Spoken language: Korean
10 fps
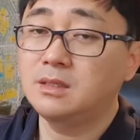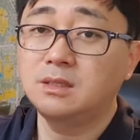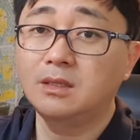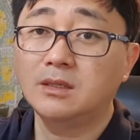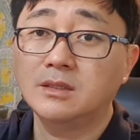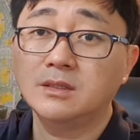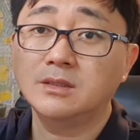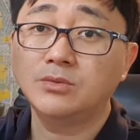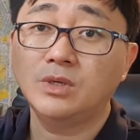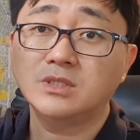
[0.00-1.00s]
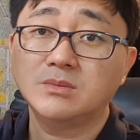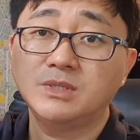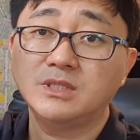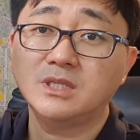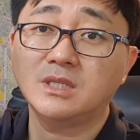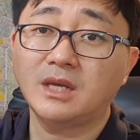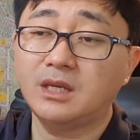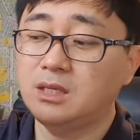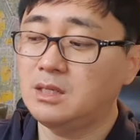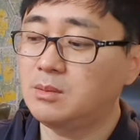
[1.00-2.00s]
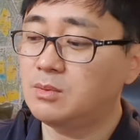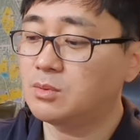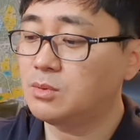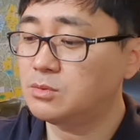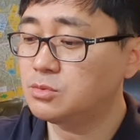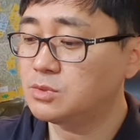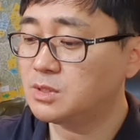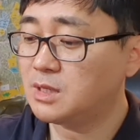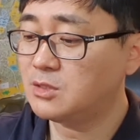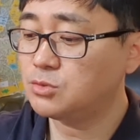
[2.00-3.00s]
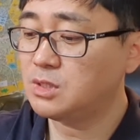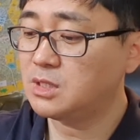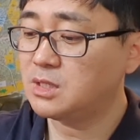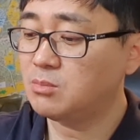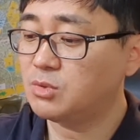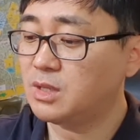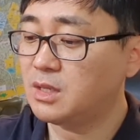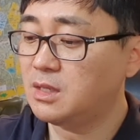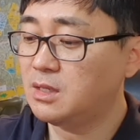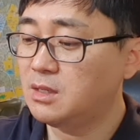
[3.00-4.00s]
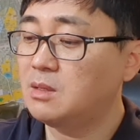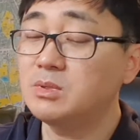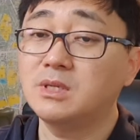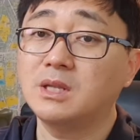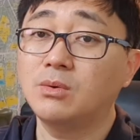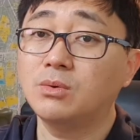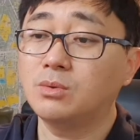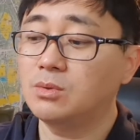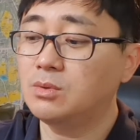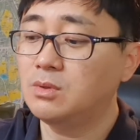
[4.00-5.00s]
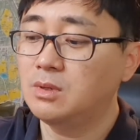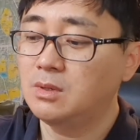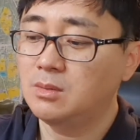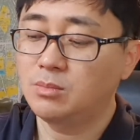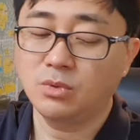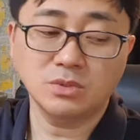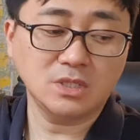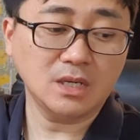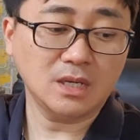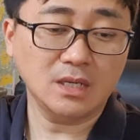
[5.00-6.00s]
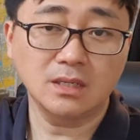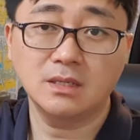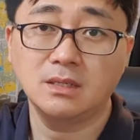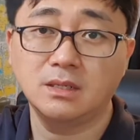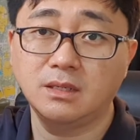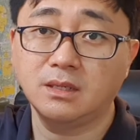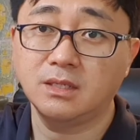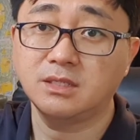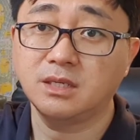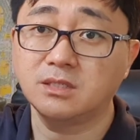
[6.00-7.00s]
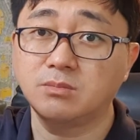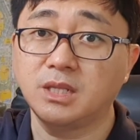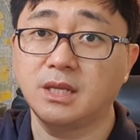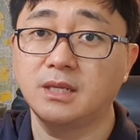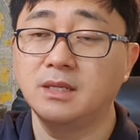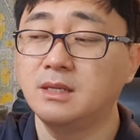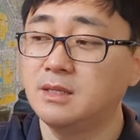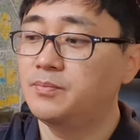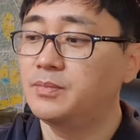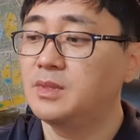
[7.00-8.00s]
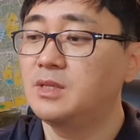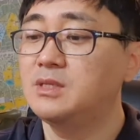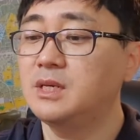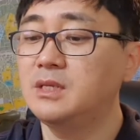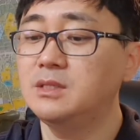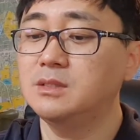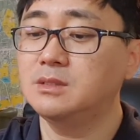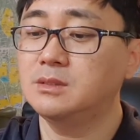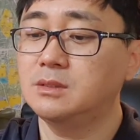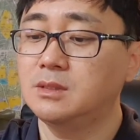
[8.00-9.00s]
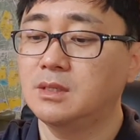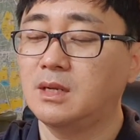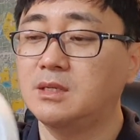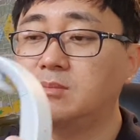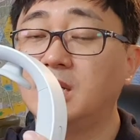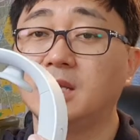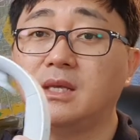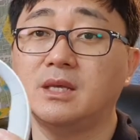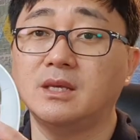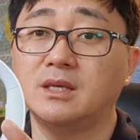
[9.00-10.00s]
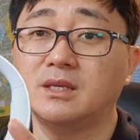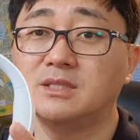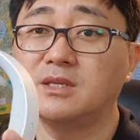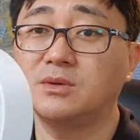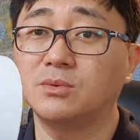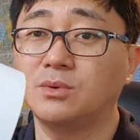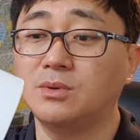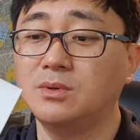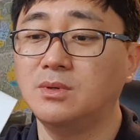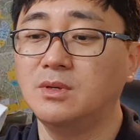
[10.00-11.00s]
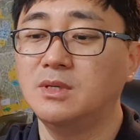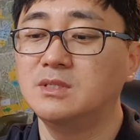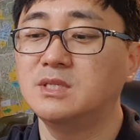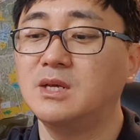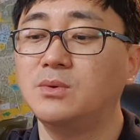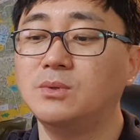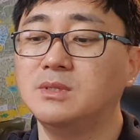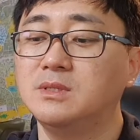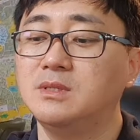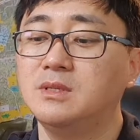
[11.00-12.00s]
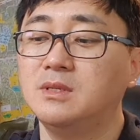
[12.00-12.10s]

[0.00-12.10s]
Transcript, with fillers: 이거는 유에스비 씨 타입으로 충전을 할 수 있기 때문에 케이블이 나오고 본체가 이렇게 생겼습니다. 디자인은 깔끔하게 생겼고 착용은